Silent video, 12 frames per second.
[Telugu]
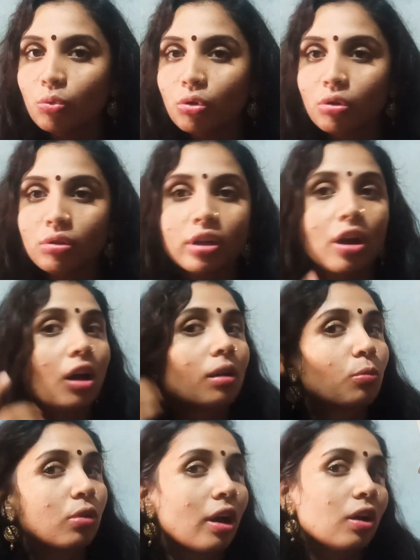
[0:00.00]
ఎక్కువ అని
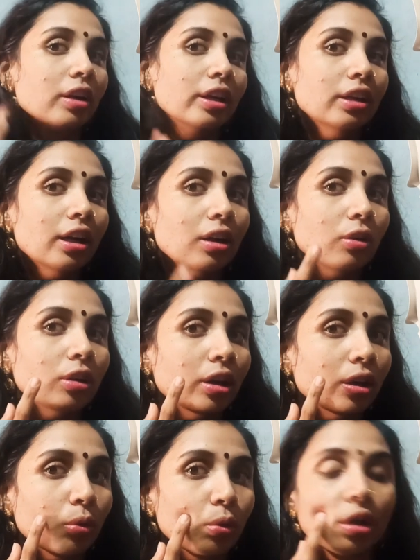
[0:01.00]
ఆల్మో ఆల్రెడీ నాకు
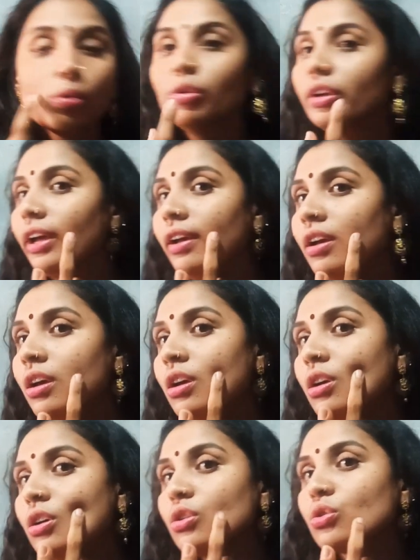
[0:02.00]
ఇక్కడ కూడా ఉన్నాయి
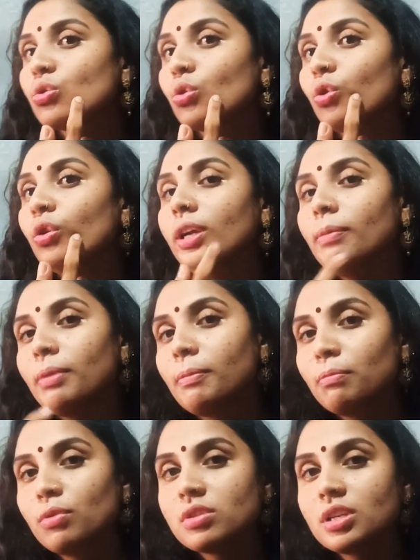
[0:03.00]
సో ఈ
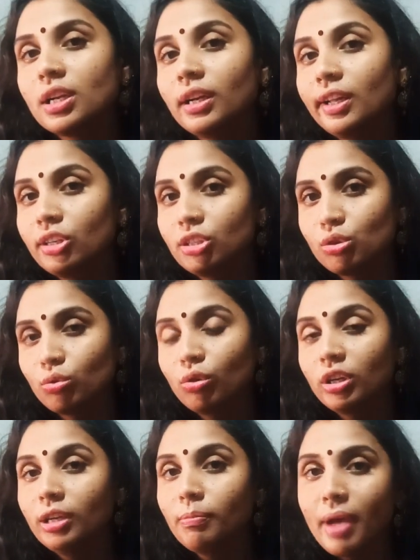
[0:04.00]
పింపుల్స్ని క్లియర్
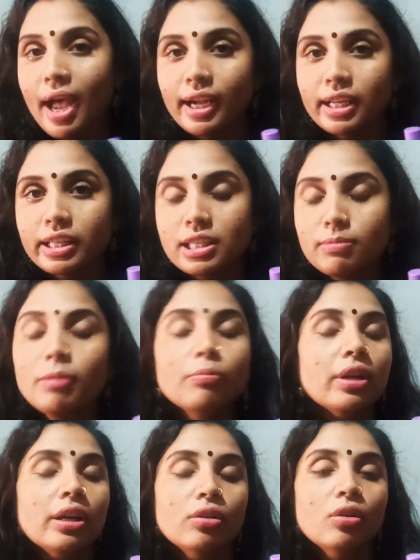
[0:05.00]
చేసుకోవడానికి మ్యాక్సిమం
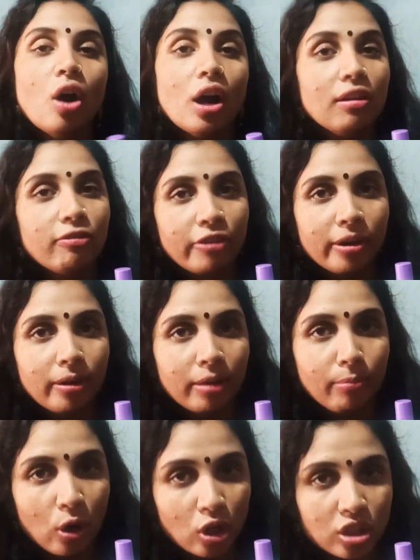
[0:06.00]
నేను ఆయిల్ ఫ్రీ
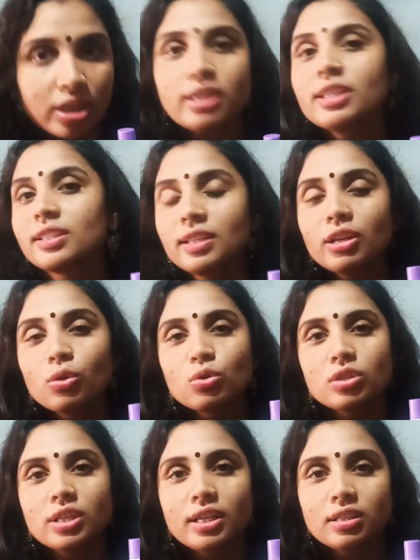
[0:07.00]
మాయిశ్చరైజర్స్
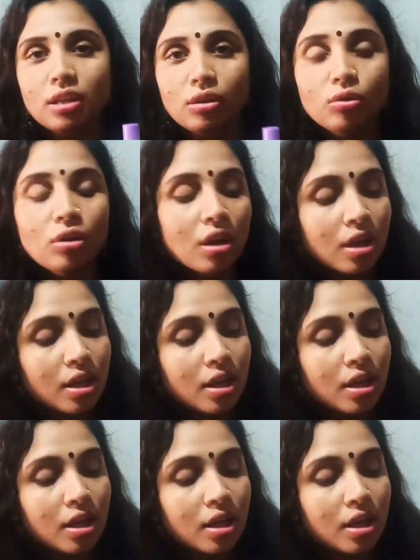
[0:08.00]
యూస్ చేస్తాను